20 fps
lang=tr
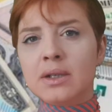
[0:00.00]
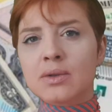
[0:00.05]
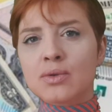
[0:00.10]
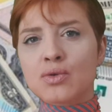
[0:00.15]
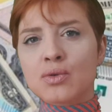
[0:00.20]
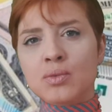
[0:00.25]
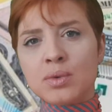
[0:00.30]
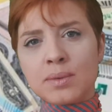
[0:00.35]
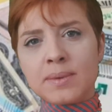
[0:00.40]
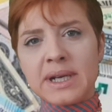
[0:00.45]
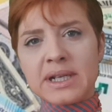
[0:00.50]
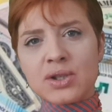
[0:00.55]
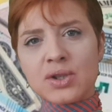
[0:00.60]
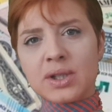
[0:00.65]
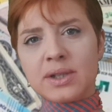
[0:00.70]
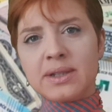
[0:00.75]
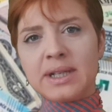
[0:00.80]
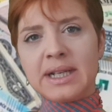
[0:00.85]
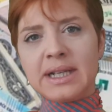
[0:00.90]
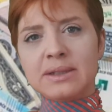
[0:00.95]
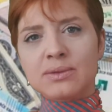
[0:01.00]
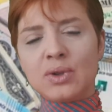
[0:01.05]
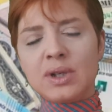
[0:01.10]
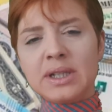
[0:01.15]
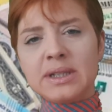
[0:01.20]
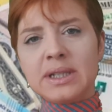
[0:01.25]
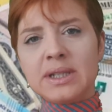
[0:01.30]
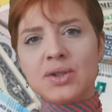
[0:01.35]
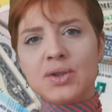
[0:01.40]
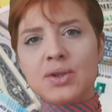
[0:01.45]
Cumhurbaşkanı
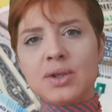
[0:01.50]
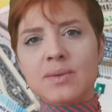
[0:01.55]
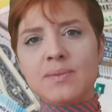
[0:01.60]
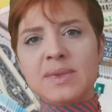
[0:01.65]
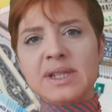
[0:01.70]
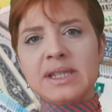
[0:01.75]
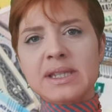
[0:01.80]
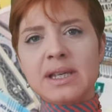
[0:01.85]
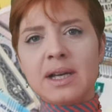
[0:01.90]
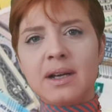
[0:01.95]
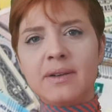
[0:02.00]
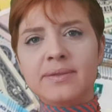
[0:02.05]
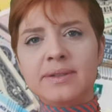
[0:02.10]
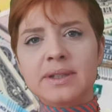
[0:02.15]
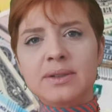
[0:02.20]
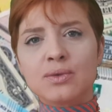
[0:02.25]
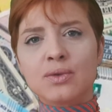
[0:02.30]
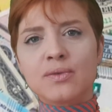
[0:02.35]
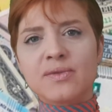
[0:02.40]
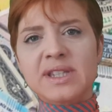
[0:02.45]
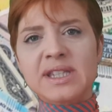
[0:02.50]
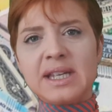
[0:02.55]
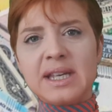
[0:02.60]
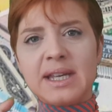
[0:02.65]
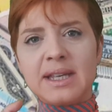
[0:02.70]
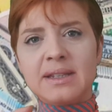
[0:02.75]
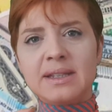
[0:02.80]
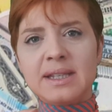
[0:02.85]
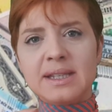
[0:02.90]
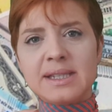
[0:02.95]
Erdoğan geçtiğimiz hafta dövize
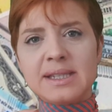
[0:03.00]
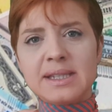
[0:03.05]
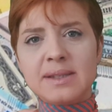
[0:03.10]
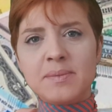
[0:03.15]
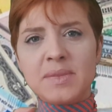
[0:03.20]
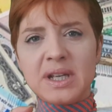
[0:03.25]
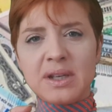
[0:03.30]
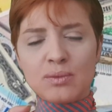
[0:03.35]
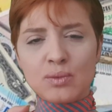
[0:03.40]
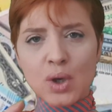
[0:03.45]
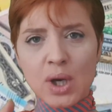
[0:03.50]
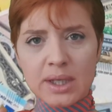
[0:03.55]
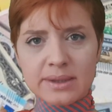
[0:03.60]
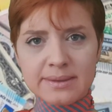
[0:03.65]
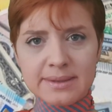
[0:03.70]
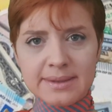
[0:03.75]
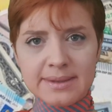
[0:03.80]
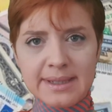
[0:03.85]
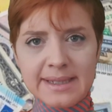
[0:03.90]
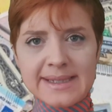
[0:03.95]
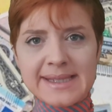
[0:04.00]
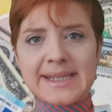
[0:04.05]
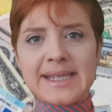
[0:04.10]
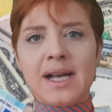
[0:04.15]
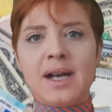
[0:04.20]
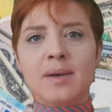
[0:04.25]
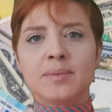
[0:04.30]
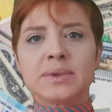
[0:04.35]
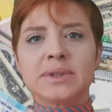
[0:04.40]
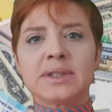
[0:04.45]
endeksli mevduat
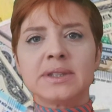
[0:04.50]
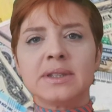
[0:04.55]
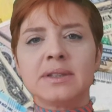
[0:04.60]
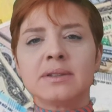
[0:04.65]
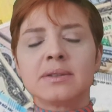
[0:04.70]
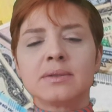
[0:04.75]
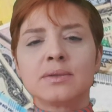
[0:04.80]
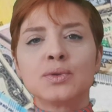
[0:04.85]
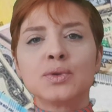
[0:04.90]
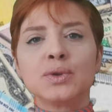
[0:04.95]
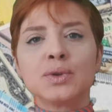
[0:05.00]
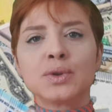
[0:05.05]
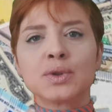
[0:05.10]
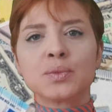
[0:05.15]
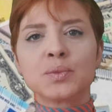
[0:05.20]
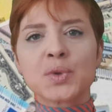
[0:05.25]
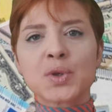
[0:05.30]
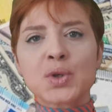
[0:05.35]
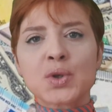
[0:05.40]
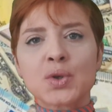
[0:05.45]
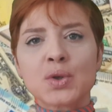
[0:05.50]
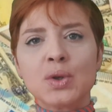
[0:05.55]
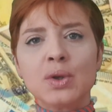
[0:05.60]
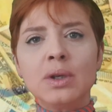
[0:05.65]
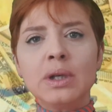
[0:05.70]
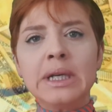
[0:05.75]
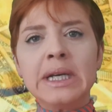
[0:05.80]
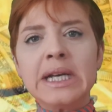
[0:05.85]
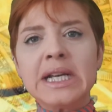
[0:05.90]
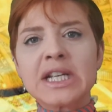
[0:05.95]
hesabını
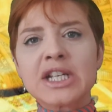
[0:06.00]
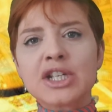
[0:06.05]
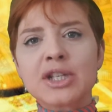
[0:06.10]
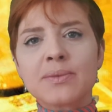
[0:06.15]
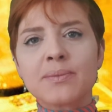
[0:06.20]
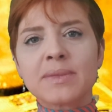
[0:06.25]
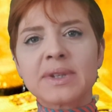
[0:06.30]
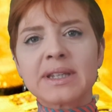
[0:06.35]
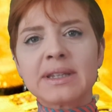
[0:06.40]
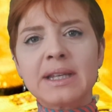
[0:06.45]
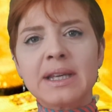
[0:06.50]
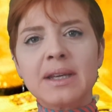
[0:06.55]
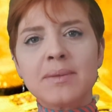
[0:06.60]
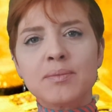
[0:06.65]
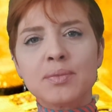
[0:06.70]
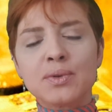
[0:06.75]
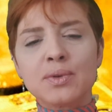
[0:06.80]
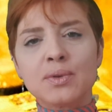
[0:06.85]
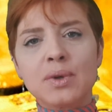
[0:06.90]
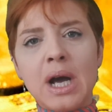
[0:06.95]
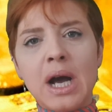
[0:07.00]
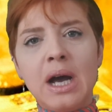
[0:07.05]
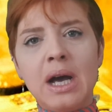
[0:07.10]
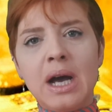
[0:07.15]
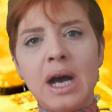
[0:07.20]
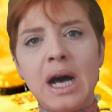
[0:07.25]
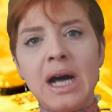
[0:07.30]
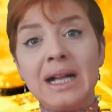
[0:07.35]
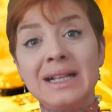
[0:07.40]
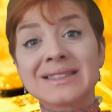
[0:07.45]
duyurmuştu. Şimdi de bu e,
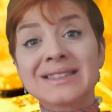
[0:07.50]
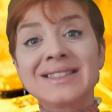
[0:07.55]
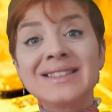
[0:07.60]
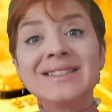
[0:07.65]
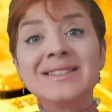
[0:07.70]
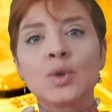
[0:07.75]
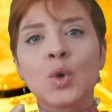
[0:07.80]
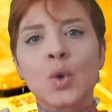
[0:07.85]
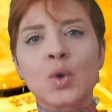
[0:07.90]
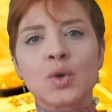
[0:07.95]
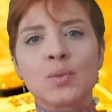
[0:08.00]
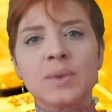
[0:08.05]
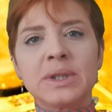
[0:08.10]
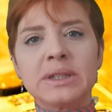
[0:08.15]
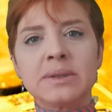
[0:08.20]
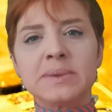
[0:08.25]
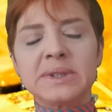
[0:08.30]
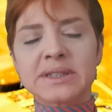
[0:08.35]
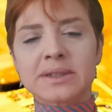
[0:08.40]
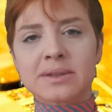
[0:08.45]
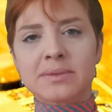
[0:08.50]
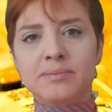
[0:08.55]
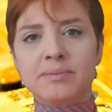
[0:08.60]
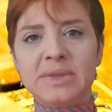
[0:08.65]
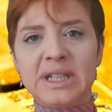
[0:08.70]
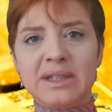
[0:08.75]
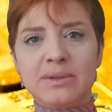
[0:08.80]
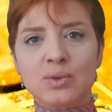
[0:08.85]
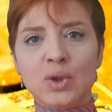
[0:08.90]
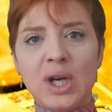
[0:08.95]
altın korumalı bir
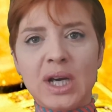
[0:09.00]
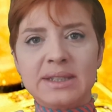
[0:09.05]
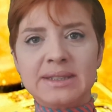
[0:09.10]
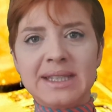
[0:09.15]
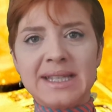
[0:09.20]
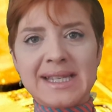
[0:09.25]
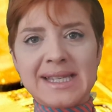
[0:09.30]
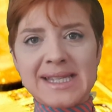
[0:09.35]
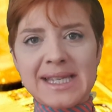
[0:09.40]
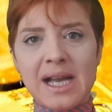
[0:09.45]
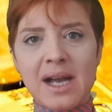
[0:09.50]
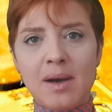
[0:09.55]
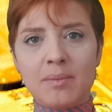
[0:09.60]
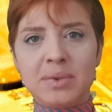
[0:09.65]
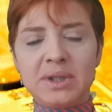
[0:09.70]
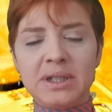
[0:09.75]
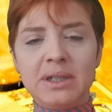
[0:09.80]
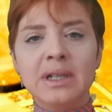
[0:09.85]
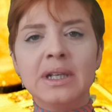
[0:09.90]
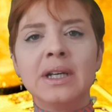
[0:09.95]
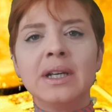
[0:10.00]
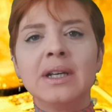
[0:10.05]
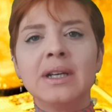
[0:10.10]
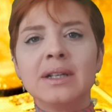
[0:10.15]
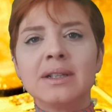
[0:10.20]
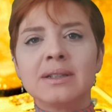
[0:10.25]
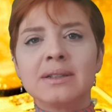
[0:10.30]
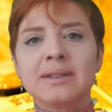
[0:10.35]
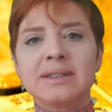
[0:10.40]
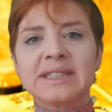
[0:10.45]
mevduat hesabı
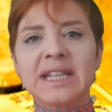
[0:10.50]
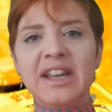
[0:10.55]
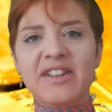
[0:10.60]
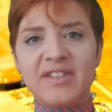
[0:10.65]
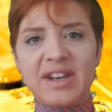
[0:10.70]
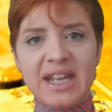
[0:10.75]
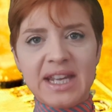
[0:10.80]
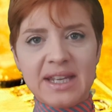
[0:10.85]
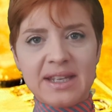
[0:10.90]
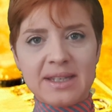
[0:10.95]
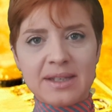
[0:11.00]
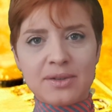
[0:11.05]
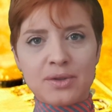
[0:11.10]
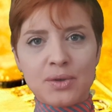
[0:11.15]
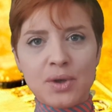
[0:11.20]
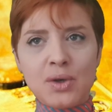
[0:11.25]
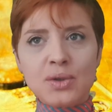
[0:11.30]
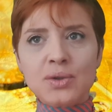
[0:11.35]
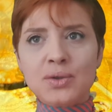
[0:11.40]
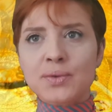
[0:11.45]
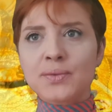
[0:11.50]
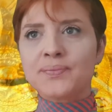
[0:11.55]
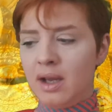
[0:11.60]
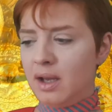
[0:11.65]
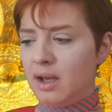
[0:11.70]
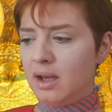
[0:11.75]
e, devreye giriyor.